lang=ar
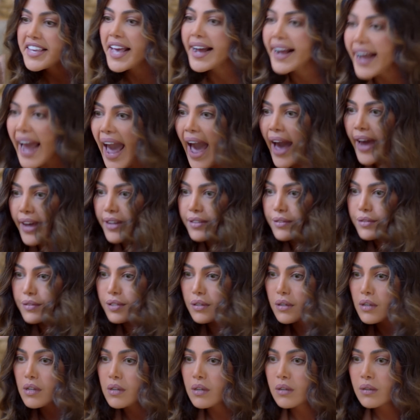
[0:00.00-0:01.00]
يا جاحد
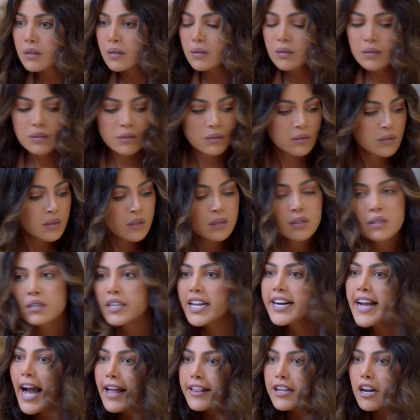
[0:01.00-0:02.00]

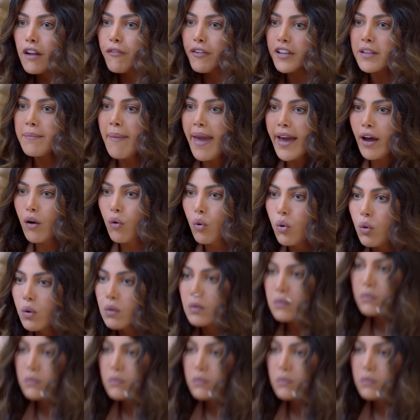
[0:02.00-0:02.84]
يرجع عن اللي في دماغه